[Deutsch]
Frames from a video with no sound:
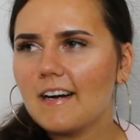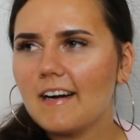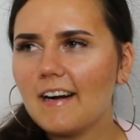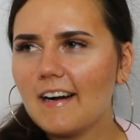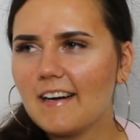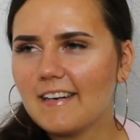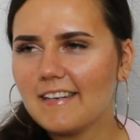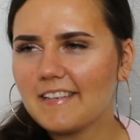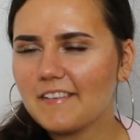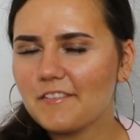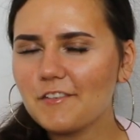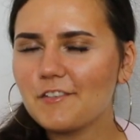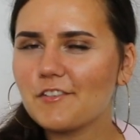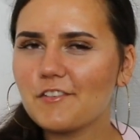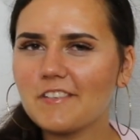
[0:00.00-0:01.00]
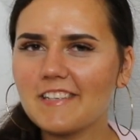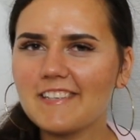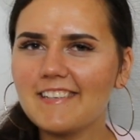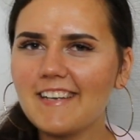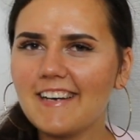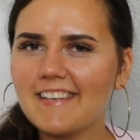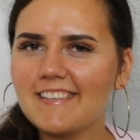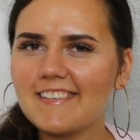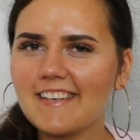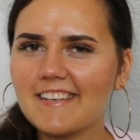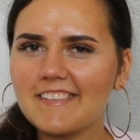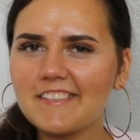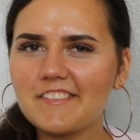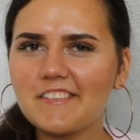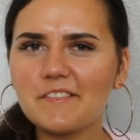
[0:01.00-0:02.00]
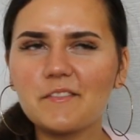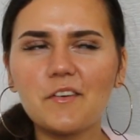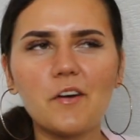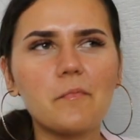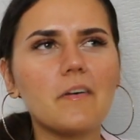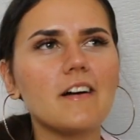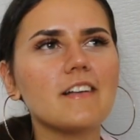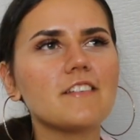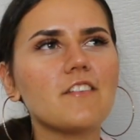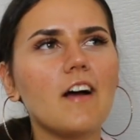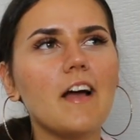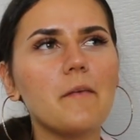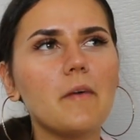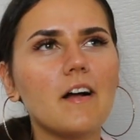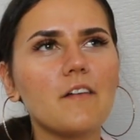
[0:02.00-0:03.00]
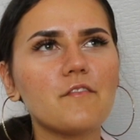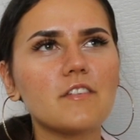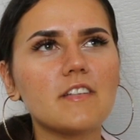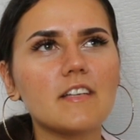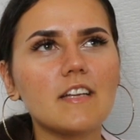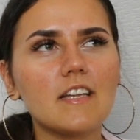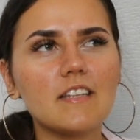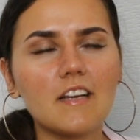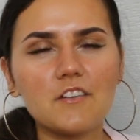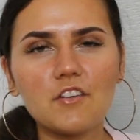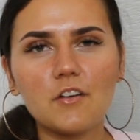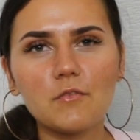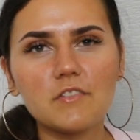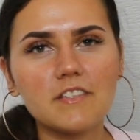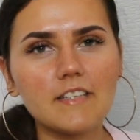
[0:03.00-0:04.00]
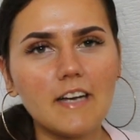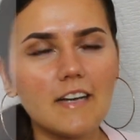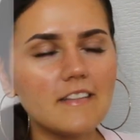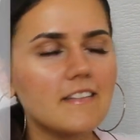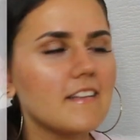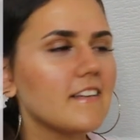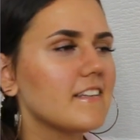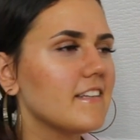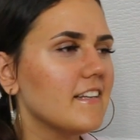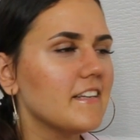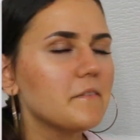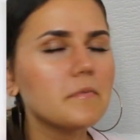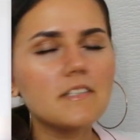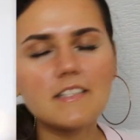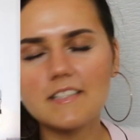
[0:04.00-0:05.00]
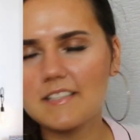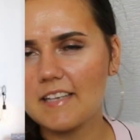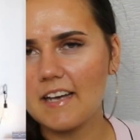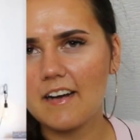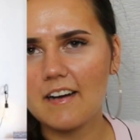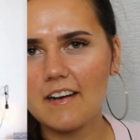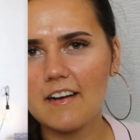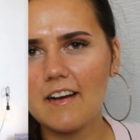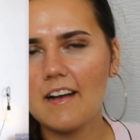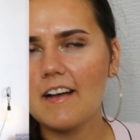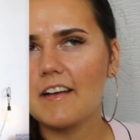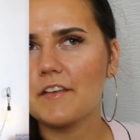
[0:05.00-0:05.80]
Ah, da will ich schon nicht Nein sagen zu dem Körper. Also einmal haben wir dann Natascha Ocean. Ich liebe sie sehr.